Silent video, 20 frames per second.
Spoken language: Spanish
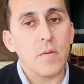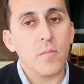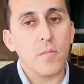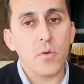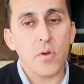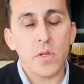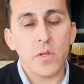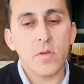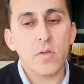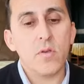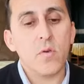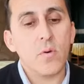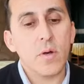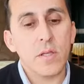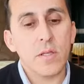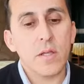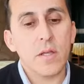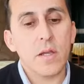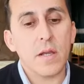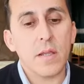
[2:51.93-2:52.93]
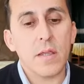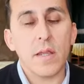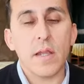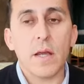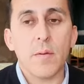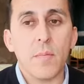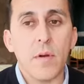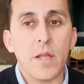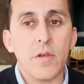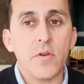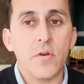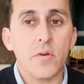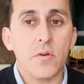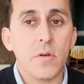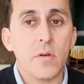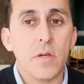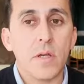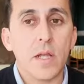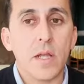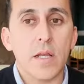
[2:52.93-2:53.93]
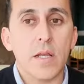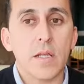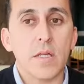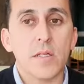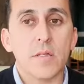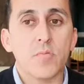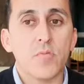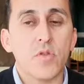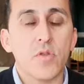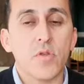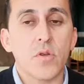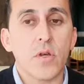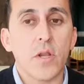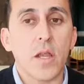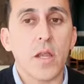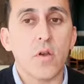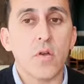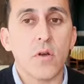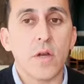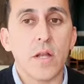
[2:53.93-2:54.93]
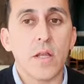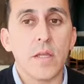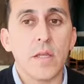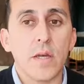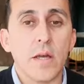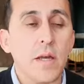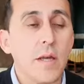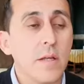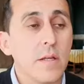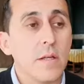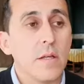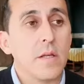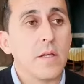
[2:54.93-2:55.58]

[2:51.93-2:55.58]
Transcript: Porque esto nos va a traer de la mano el crecimiento de la localidad,